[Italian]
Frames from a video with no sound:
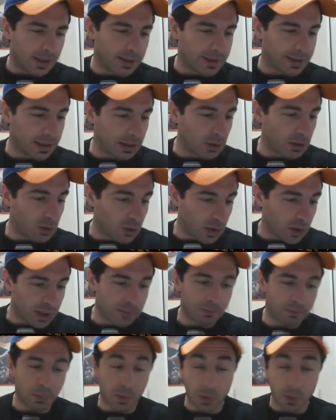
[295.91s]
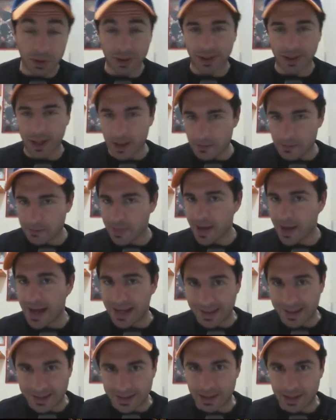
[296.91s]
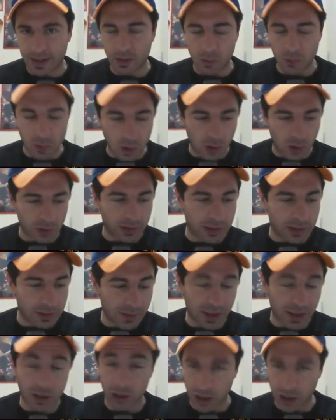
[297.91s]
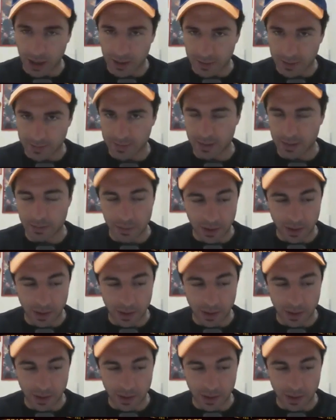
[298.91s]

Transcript: E signori potrebbe essere un'ottima chance